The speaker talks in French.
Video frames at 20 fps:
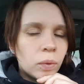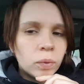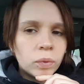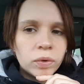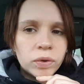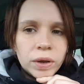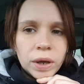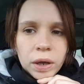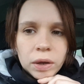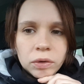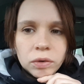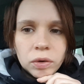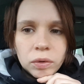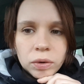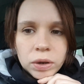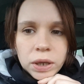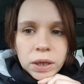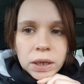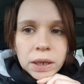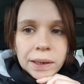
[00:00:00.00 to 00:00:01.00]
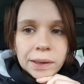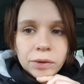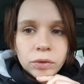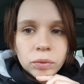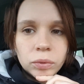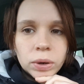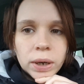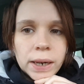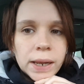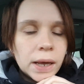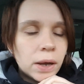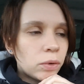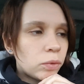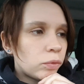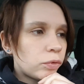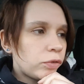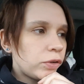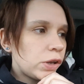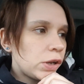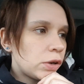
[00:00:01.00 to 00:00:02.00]
on sera tranquille. Donc là,
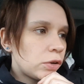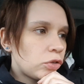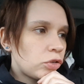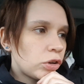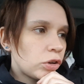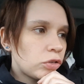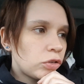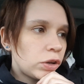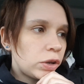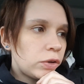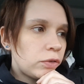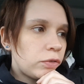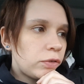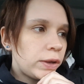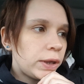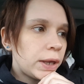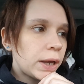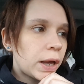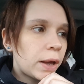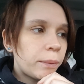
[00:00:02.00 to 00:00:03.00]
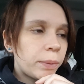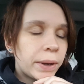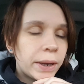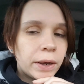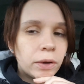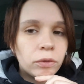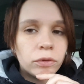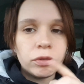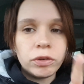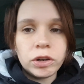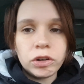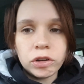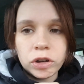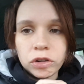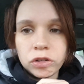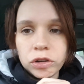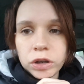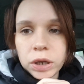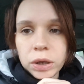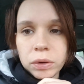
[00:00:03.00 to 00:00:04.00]
on file chercher les filles. Après, on file
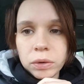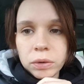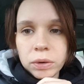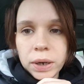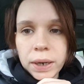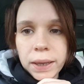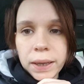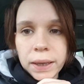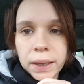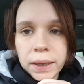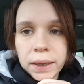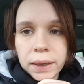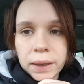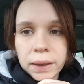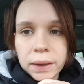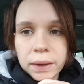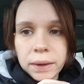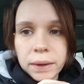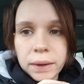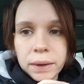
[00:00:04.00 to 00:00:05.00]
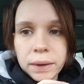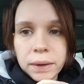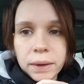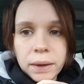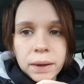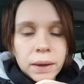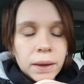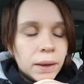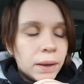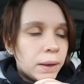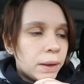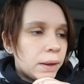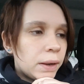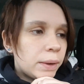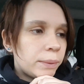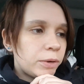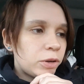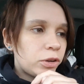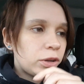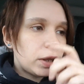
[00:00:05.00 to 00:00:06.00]
chercher euh, la,
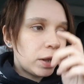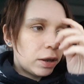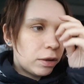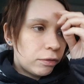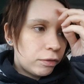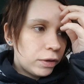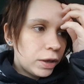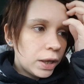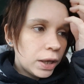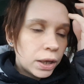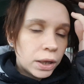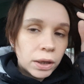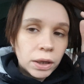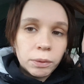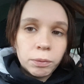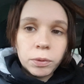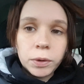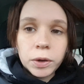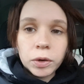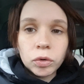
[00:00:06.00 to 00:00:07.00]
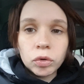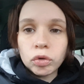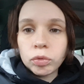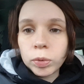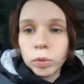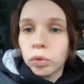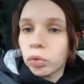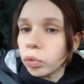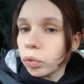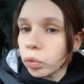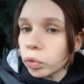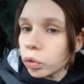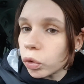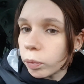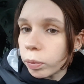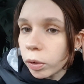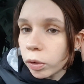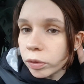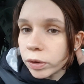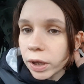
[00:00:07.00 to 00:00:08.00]
la, machine à laver. Et puis, euh, je pense qu'on se
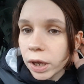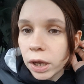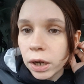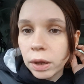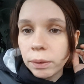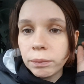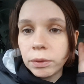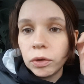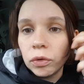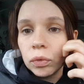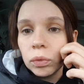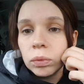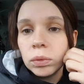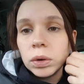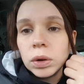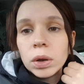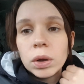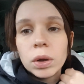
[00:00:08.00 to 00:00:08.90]
reprendra à la maison